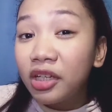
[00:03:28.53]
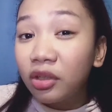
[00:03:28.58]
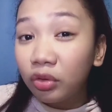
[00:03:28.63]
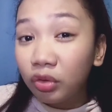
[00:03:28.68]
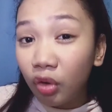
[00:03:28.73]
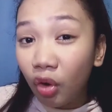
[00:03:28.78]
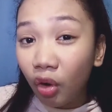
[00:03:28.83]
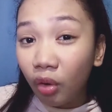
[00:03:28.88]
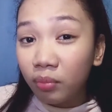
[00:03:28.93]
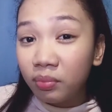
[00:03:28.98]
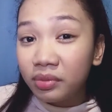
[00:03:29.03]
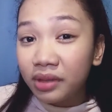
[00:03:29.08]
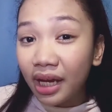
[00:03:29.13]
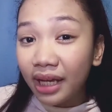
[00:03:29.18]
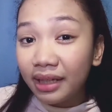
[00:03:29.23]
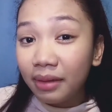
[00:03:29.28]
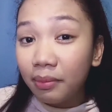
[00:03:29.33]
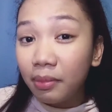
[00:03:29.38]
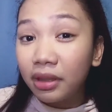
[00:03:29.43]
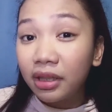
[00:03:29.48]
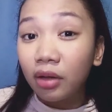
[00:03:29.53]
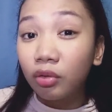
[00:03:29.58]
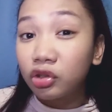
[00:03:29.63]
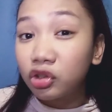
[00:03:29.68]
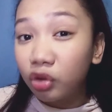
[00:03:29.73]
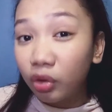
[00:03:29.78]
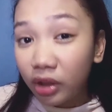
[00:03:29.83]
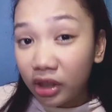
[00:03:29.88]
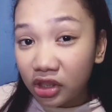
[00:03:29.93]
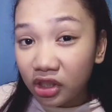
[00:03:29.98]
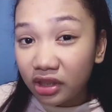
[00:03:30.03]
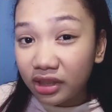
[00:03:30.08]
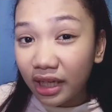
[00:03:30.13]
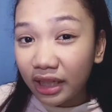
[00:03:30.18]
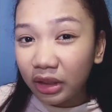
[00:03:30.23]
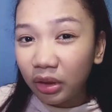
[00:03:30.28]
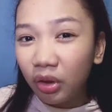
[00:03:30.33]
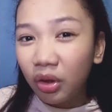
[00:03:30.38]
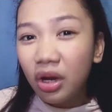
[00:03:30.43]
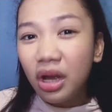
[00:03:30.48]
yung loob niya na magkagusto rin siya
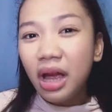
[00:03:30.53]
sa'yo.